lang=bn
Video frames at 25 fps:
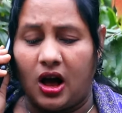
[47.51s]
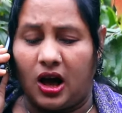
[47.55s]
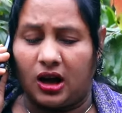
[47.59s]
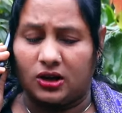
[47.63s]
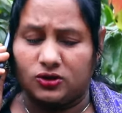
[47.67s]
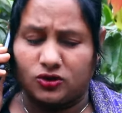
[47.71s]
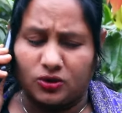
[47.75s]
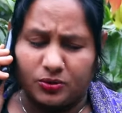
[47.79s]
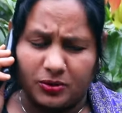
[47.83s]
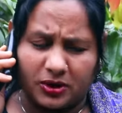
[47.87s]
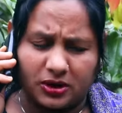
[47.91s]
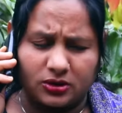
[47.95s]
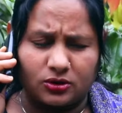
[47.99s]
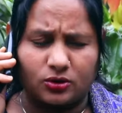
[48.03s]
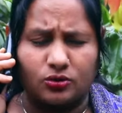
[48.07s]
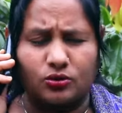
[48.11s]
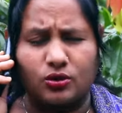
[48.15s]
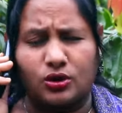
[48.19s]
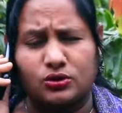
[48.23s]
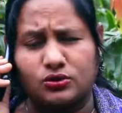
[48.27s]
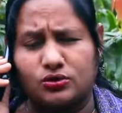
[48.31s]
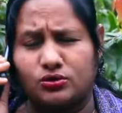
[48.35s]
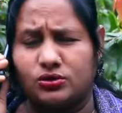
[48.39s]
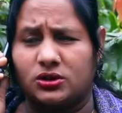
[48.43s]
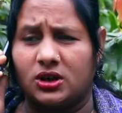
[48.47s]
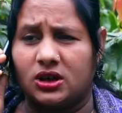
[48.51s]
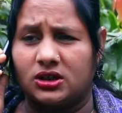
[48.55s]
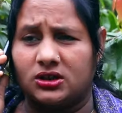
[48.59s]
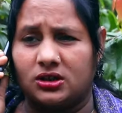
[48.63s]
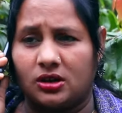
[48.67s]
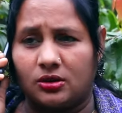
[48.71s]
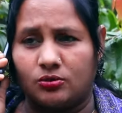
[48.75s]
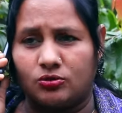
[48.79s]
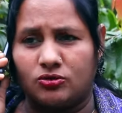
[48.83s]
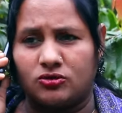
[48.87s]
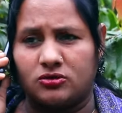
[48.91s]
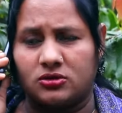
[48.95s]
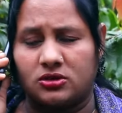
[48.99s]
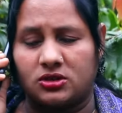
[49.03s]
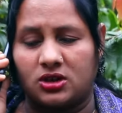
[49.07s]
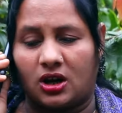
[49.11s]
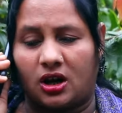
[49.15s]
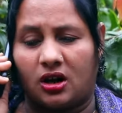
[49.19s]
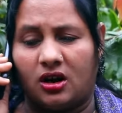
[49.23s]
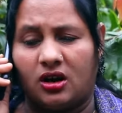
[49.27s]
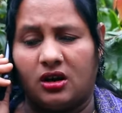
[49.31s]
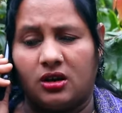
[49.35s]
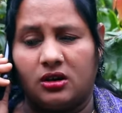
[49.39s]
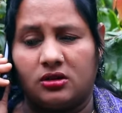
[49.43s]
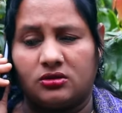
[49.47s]
আর তোমার তো কত দেখতে মন
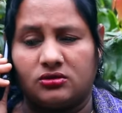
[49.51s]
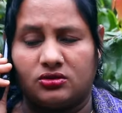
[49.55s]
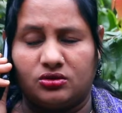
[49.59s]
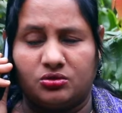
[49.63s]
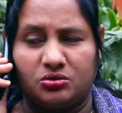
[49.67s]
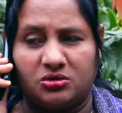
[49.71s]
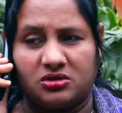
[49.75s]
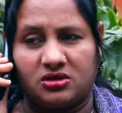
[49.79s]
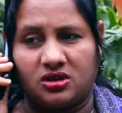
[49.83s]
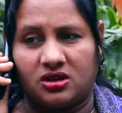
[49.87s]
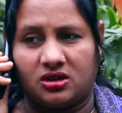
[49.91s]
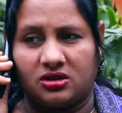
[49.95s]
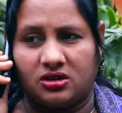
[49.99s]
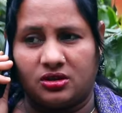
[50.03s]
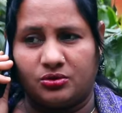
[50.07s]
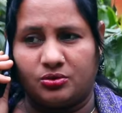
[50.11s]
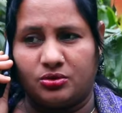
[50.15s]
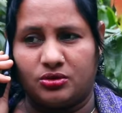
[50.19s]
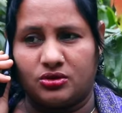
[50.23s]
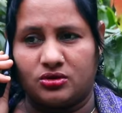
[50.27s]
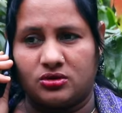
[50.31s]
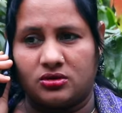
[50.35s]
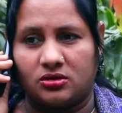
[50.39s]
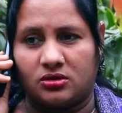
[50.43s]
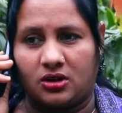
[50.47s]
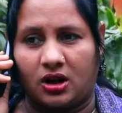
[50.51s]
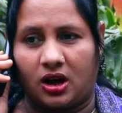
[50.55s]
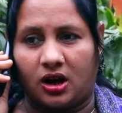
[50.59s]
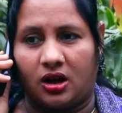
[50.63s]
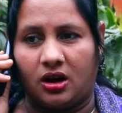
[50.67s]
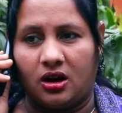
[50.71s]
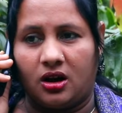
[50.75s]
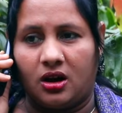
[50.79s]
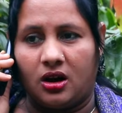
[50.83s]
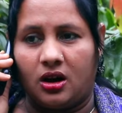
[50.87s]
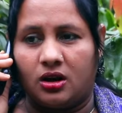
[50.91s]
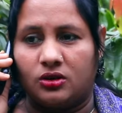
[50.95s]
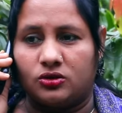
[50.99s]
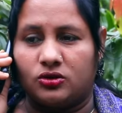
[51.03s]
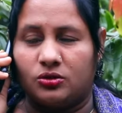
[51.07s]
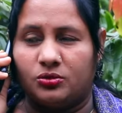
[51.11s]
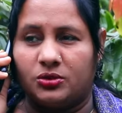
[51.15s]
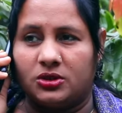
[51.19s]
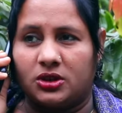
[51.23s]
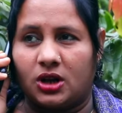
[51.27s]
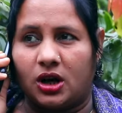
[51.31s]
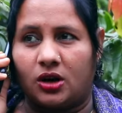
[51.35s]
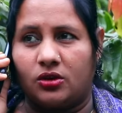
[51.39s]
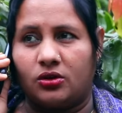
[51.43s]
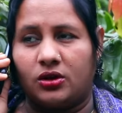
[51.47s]
চায় তুমি তো এটি বোঝো না
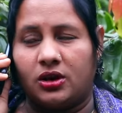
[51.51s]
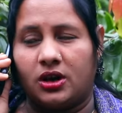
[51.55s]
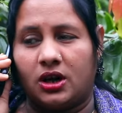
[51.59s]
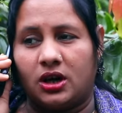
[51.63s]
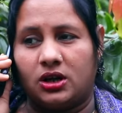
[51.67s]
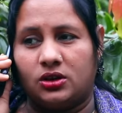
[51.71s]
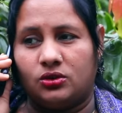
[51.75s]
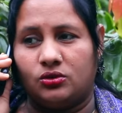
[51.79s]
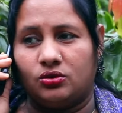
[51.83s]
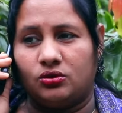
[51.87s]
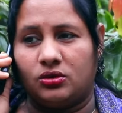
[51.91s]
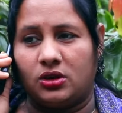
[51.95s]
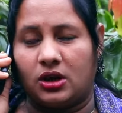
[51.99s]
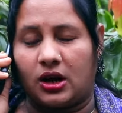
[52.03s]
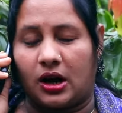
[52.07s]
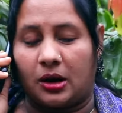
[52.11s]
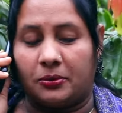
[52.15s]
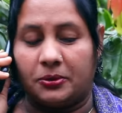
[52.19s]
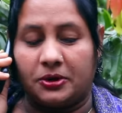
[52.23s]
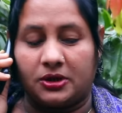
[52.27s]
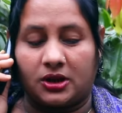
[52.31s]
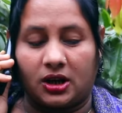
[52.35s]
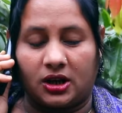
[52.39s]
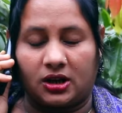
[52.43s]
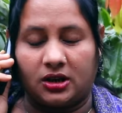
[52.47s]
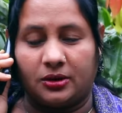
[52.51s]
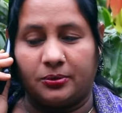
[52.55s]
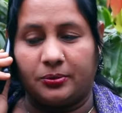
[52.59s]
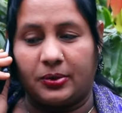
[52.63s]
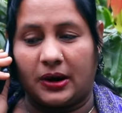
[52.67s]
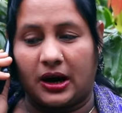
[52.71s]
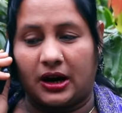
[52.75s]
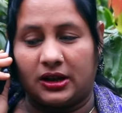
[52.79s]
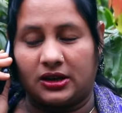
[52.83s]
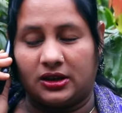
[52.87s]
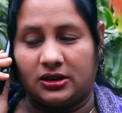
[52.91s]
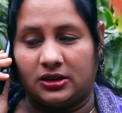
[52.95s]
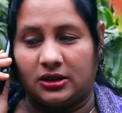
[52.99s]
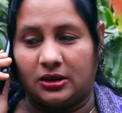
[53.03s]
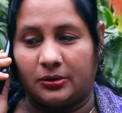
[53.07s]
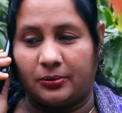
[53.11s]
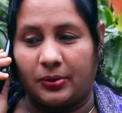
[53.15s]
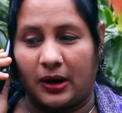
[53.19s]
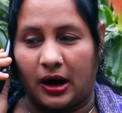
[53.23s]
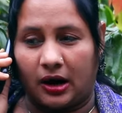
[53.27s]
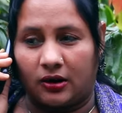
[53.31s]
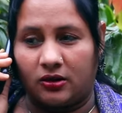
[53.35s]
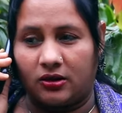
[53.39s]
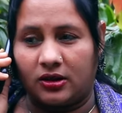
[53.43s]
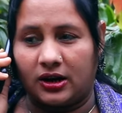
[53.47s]
তুমি থাকো এই দূরে আমি থাকি বাড়িতে
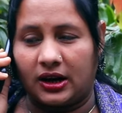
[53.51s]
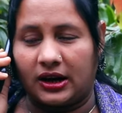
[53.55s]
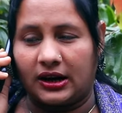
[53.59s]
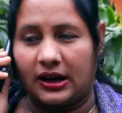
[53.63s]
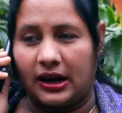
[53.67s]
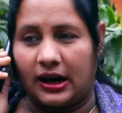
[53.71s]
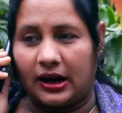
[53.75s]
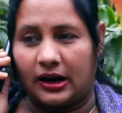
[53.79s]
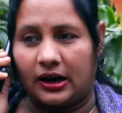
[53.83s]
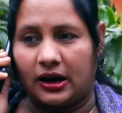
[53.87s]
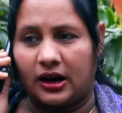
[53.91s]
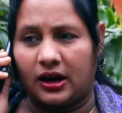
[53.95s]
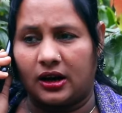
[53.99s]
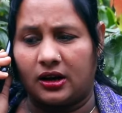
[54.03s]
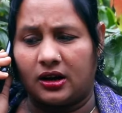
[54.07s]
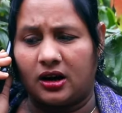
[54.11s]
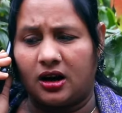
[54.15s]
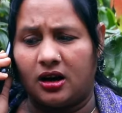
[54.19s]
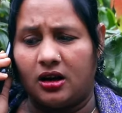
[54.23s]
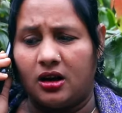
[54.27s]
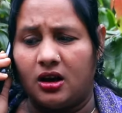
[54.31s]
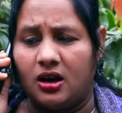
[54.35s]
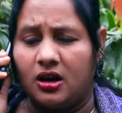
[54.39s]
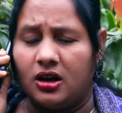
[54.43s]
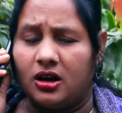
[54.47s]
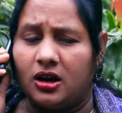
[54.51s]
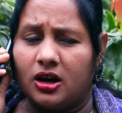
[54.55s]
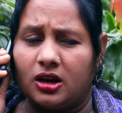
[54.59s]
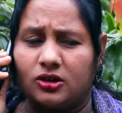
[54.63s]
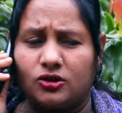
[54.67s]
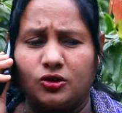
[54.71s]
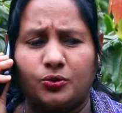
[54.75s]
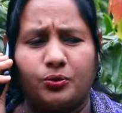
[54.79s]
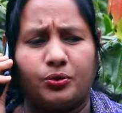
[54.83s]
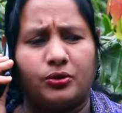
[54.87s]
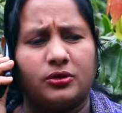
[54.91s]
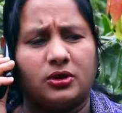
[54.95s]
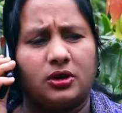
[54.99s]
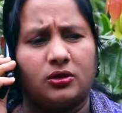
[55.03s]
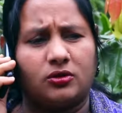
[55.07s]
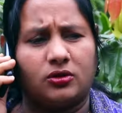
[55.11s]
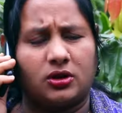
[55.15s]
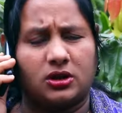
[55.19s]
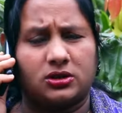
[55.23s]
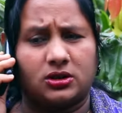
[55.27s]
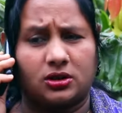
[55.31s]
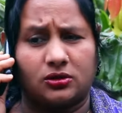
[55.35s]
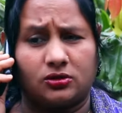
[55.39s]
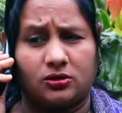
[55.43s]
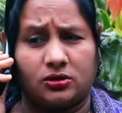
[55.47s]
ভালো লাগে একা একা একটু ফোনে
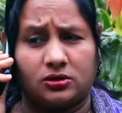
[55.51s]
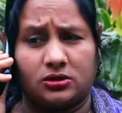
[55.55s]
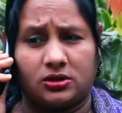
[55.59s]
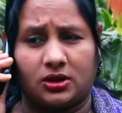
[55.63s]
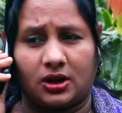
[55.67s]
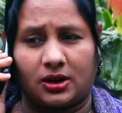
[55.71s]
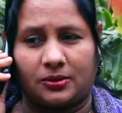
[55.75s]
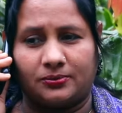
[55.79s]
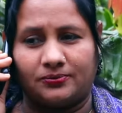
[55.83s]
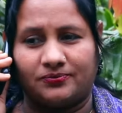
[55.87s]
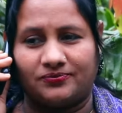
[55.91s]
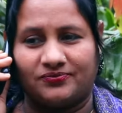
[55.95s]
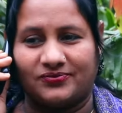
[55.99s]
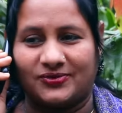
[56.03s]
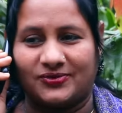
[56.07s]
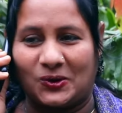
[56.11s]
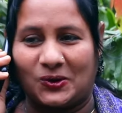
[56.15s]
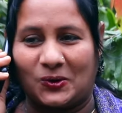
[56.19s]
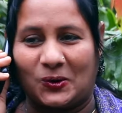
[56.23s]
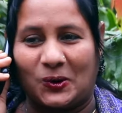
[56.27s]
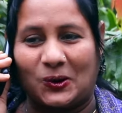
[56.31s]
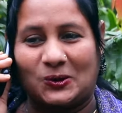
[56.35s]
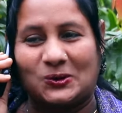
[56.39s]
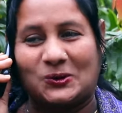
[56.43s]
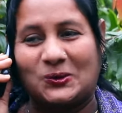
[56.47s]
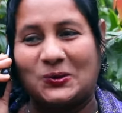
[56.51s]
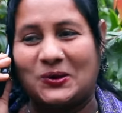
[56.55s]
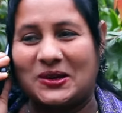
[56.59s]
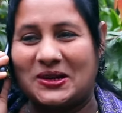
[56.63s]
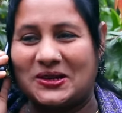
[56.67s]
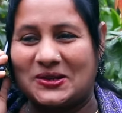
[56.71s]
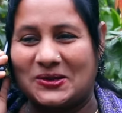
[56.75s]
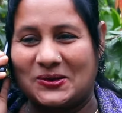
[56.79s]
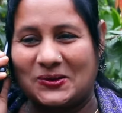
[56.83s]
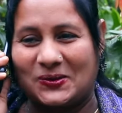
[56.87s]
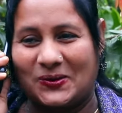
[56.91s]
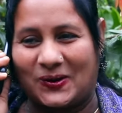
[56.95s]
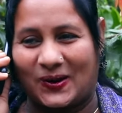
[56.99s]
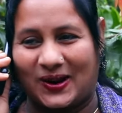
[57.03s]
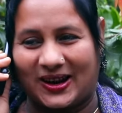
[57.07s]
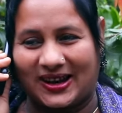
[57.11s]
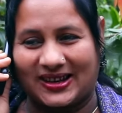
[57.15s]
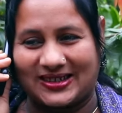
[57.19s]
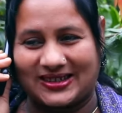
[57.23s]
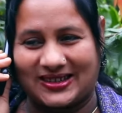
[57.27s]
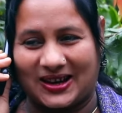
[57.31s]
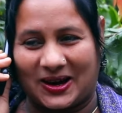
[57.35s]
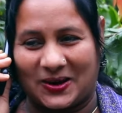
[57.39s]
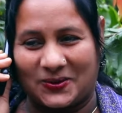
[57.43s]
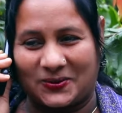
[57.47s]
কথা করতাম কত কিছু করা
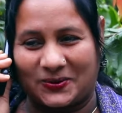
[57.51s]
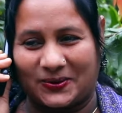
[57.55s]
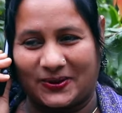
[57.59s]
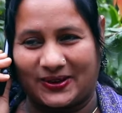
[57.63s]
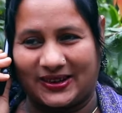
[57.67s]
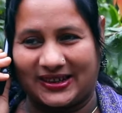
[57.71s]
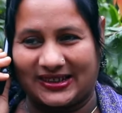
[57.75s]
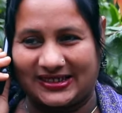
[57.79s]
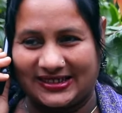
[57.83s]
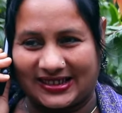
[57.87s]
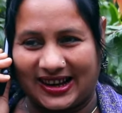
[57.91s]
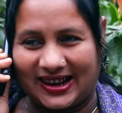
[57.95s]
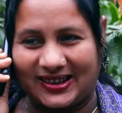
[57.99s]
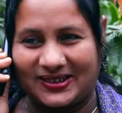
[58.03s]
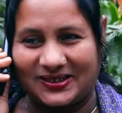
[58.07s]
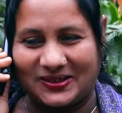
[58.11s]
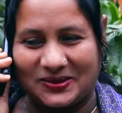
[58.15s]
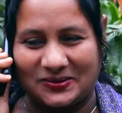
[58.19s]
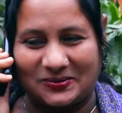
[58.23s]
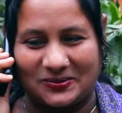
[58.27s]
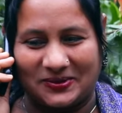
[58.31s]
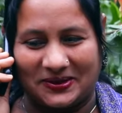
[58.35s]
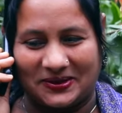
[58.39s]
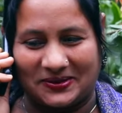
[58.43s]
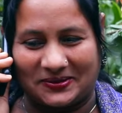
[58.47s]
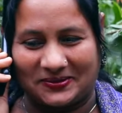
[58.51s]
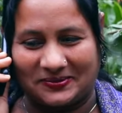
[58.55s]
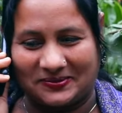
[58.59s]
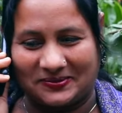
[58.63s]
যায় ফোনে জানো তুমি